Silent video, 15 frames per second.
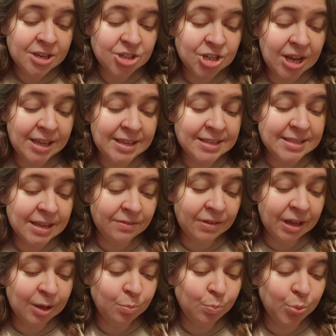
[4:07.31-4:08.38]
jaillissent
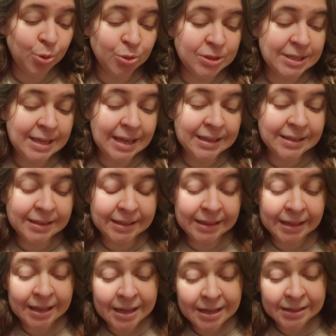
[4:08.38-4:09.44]
avec prodigalité,